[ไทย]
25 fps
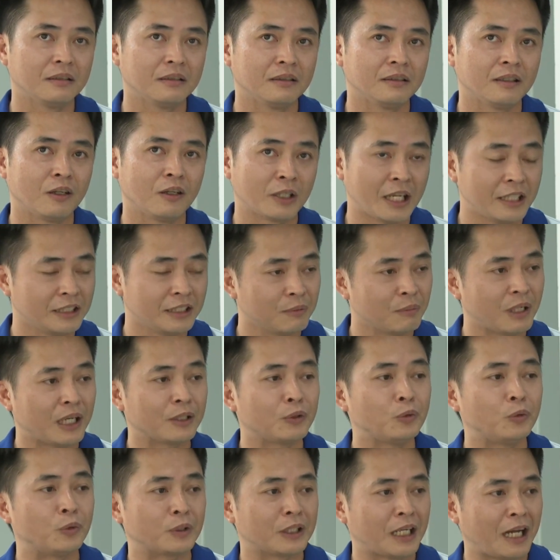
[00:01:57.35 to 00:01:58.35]
เราน่าจะมา
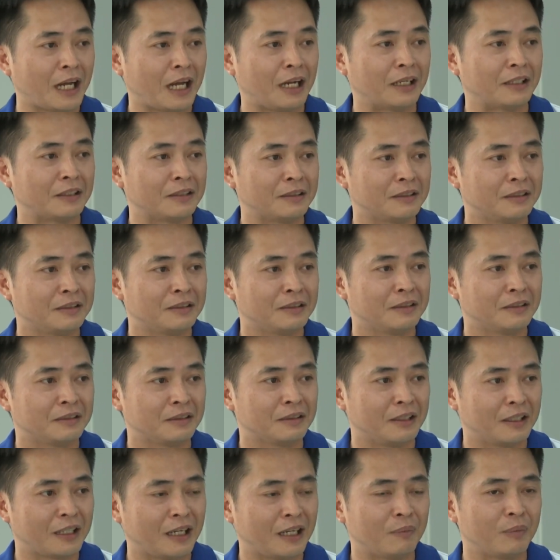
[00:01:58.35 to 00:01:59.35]
ถูกทาง
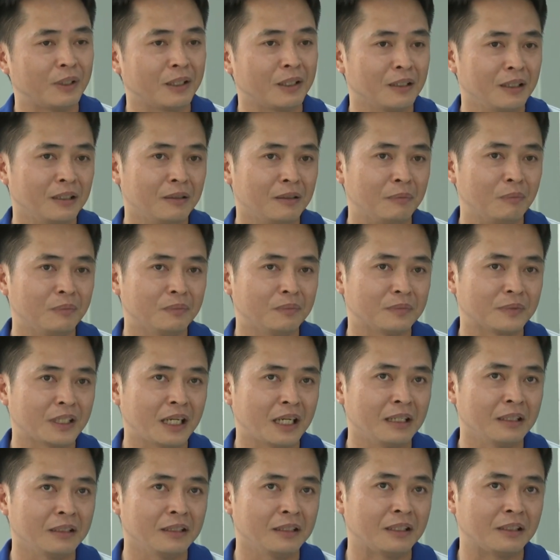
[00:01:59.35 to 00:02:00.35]
นะครับแล้วก็
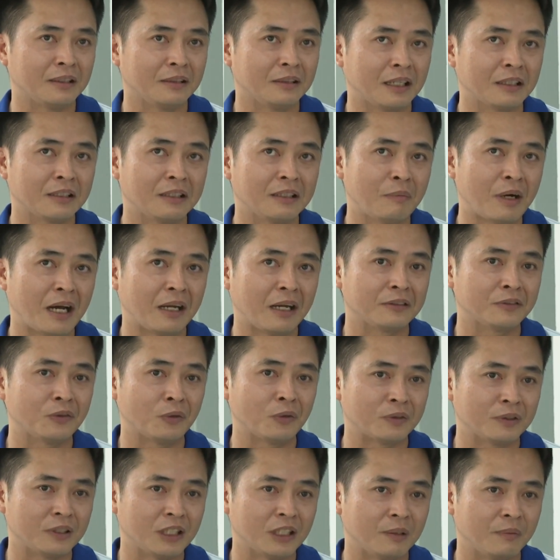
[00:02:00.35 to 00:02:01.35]
ถ้าเกิดรัฐบาลส่
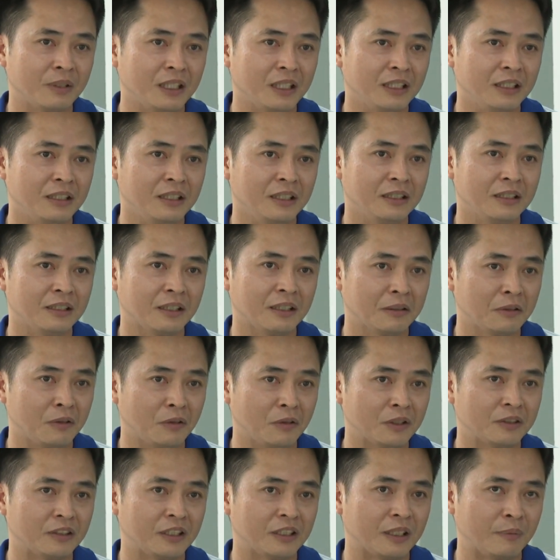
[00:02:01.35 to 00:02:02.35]
งเสริมให้นค
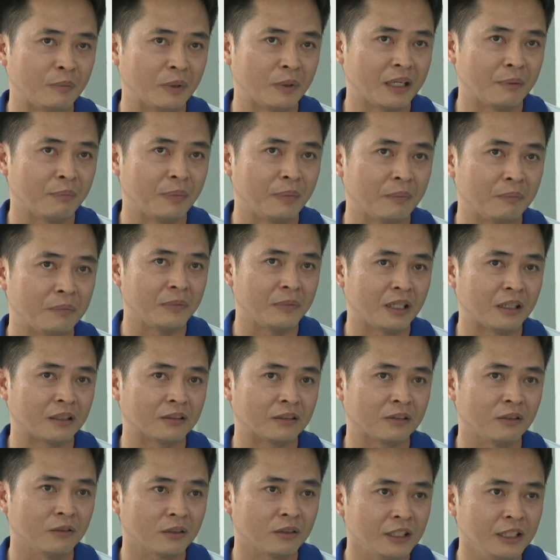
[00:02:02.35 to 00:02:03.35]
รศรีธรรมราชเป็นอง
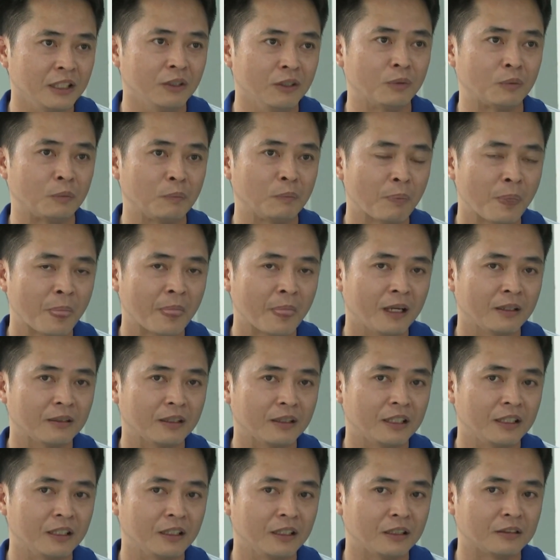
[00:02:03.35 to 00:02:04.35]
ท่องเที่ยวใน
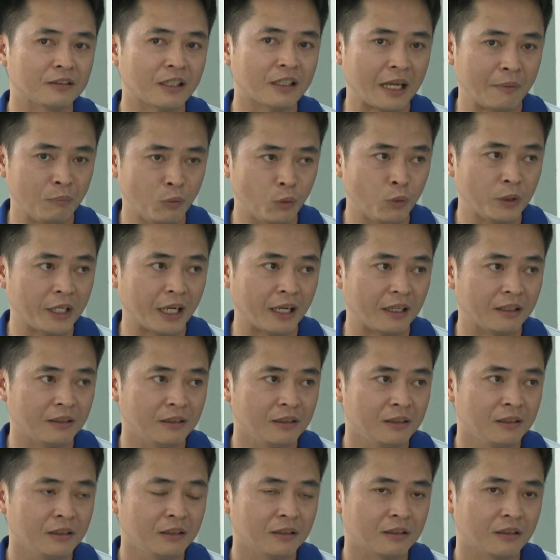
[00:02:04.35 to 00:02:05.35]
เชิงสายมูเนี่ย
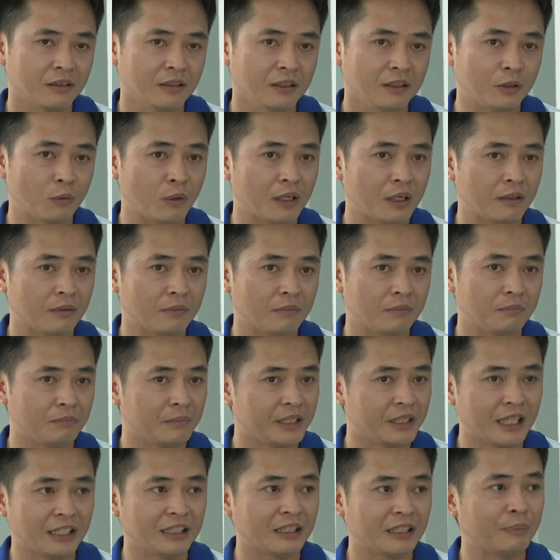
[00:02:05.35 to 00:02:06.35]
ก็ถือว่า
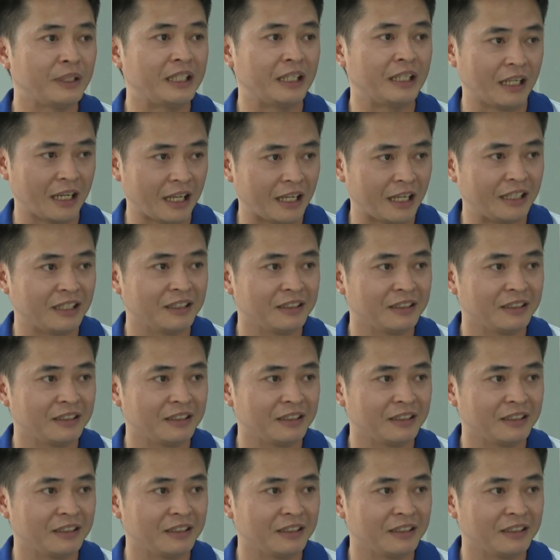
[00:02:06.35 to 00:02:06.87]
ไม่น่าจะผิดอะไร